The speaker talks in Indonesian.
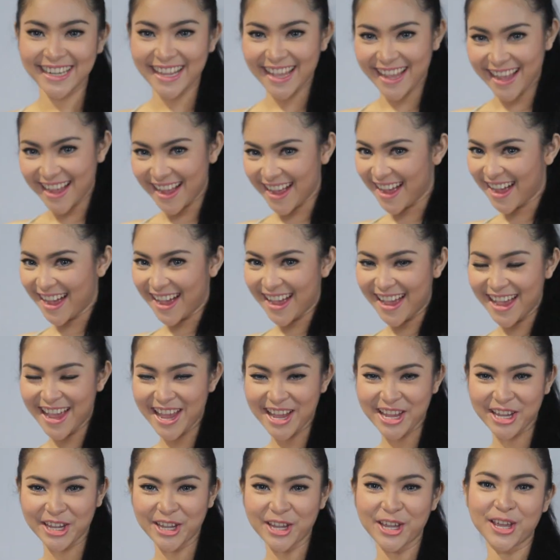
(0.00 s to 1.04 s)
Nah,
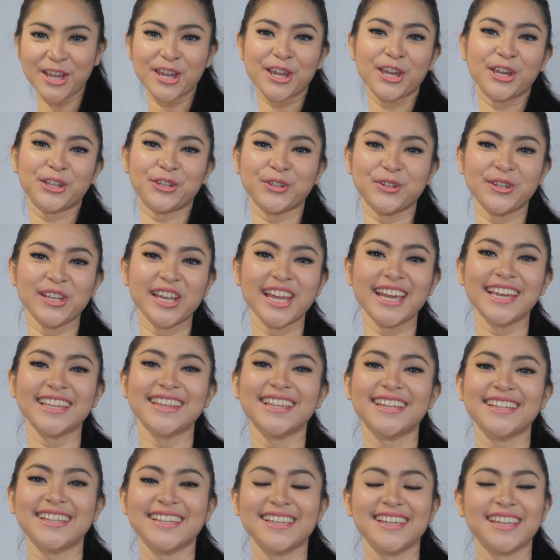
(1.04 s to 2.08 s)
itu
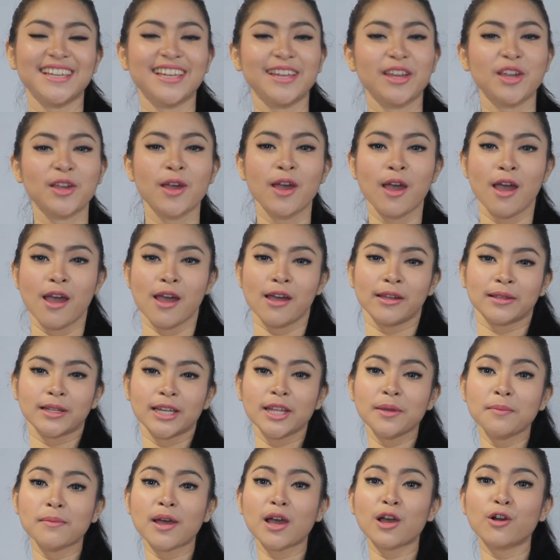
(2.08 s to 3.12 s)
dia tadi
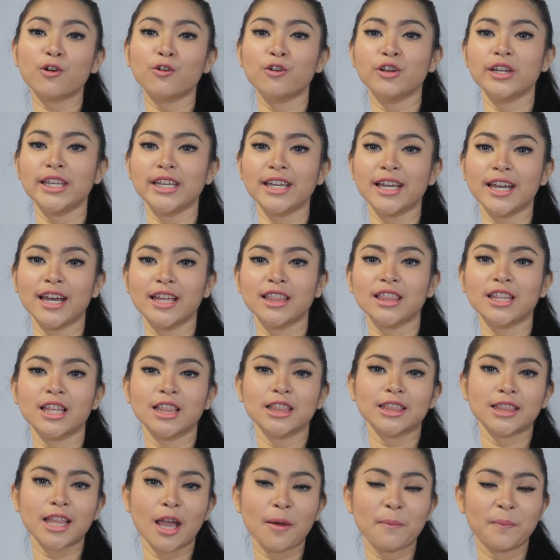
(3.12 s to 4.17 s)
5 keunikan
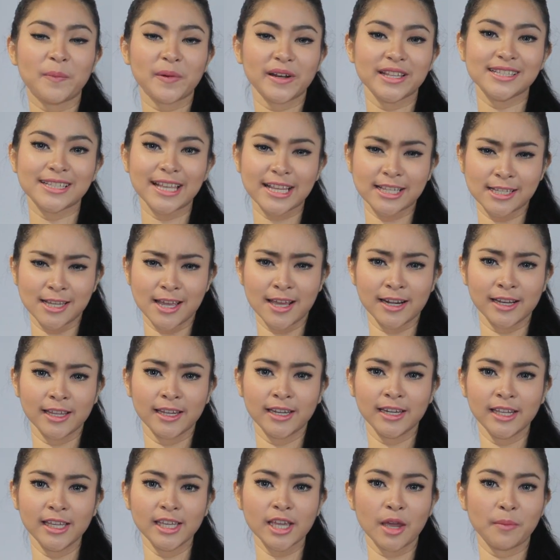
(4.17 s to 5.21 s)
tentang Princess
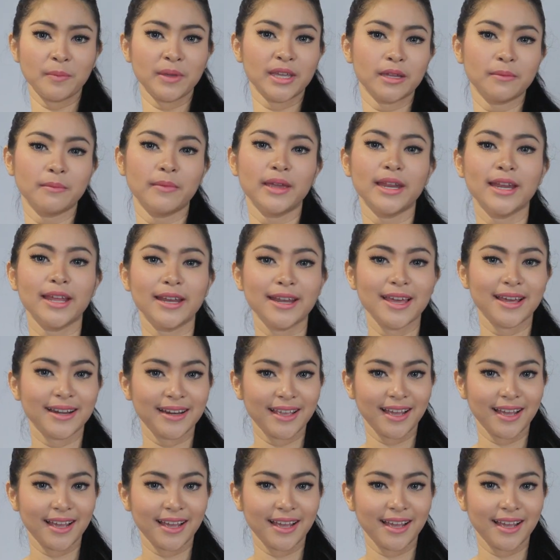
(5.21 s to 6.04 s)
Syahrini yang bikin beda